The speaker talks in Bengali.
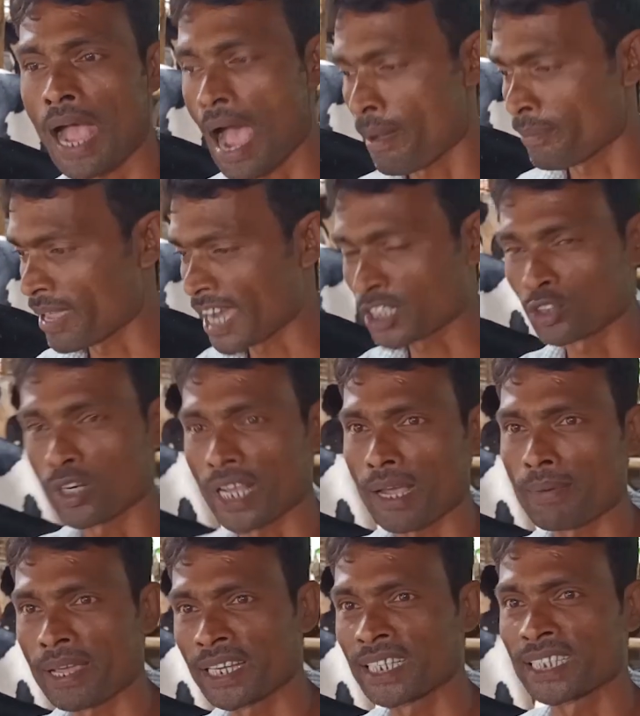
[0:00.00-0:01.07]
আমি একশো টাকা
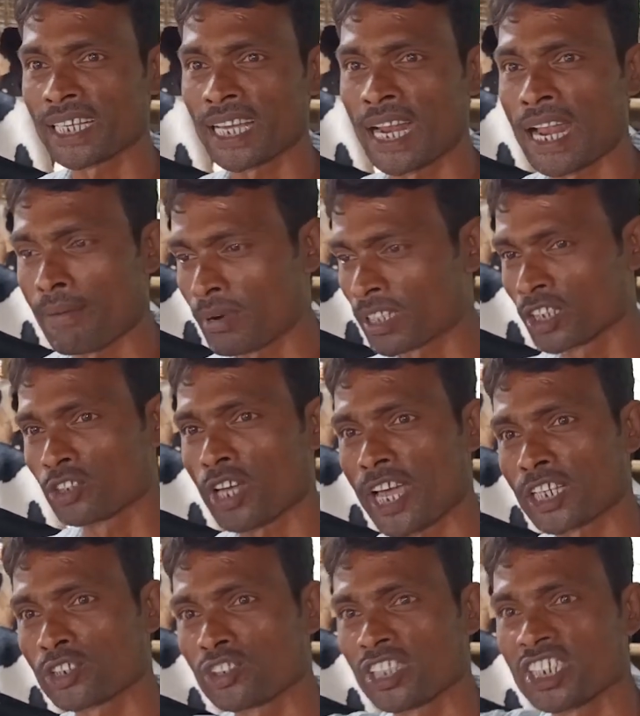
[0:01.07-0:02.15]
ব্যাংকে থেকে আনলে আমার দিত
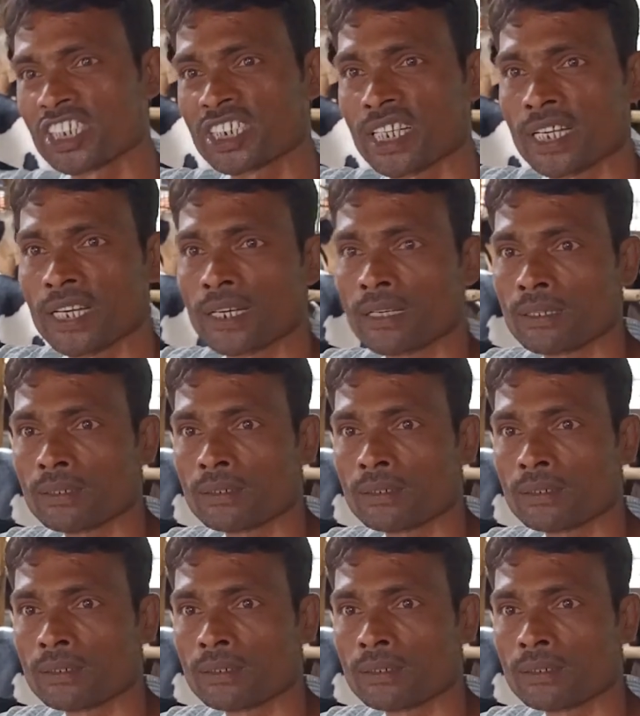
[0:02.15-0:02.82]
একশো তিরিশ টাকা